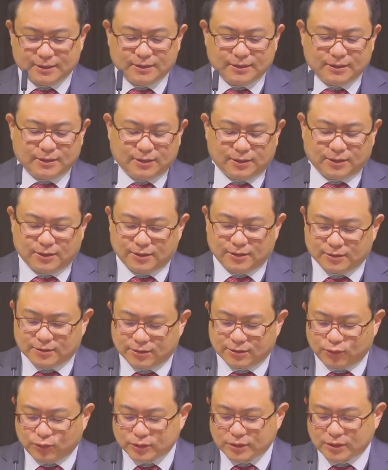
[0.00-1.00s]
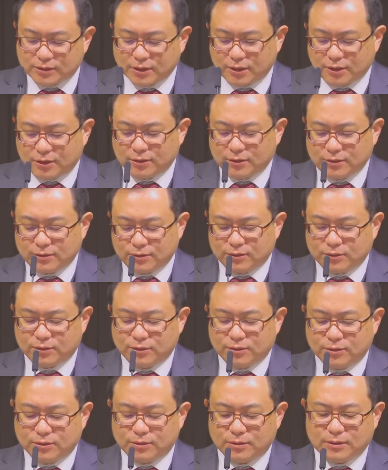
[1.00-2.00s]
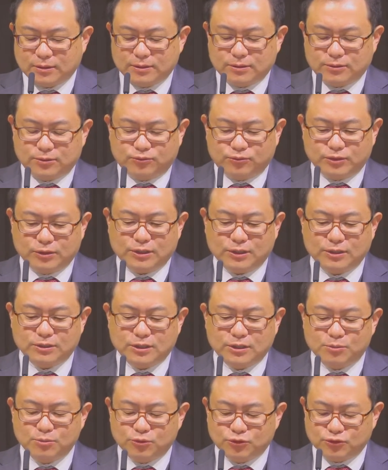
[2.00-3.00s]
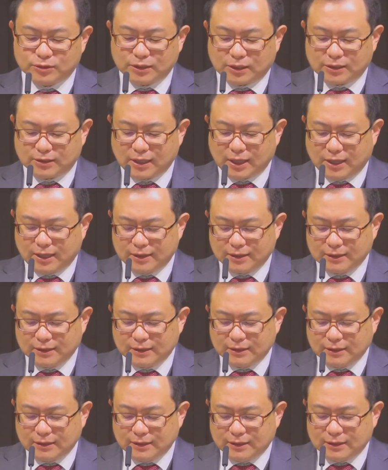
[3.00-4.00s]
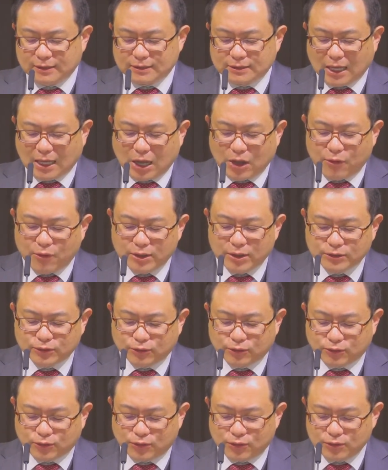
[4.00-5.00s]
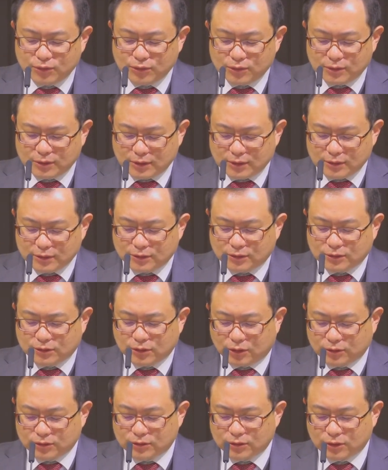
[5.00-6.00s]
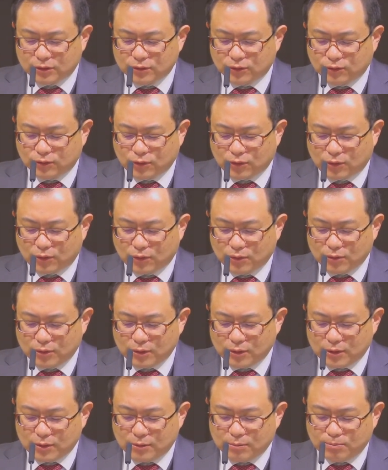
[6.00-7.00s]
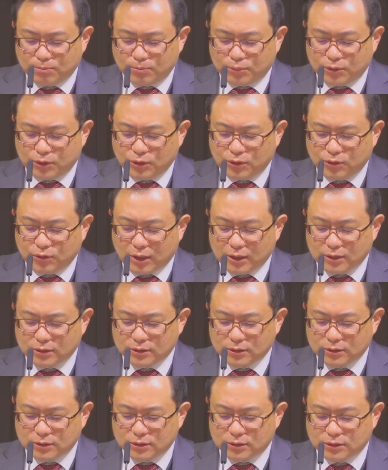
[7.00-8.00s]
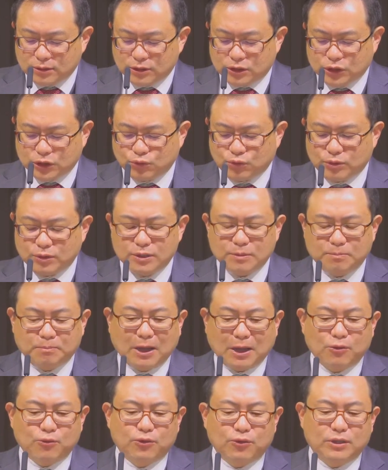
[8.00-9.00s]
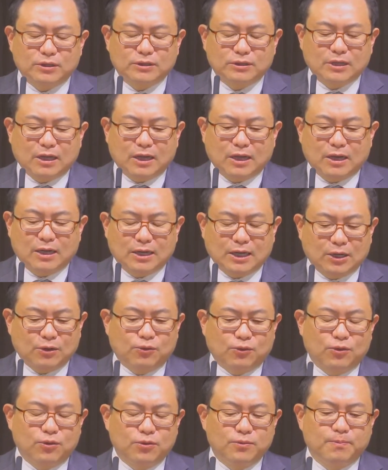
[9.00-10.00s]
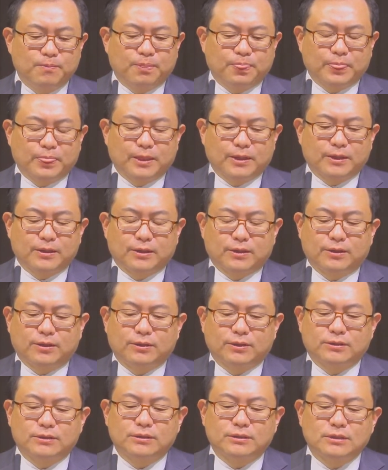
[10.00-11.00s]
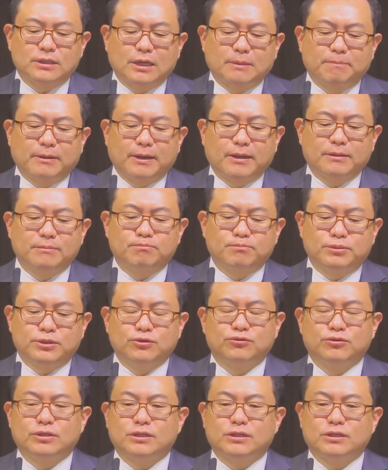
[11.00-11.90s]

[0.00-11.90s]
어, 그곳에서 어, 우리 설문조사할 때 사회적으로 정서적으로 필요한 지원을 받고 있다라고 어, 응답한 비율이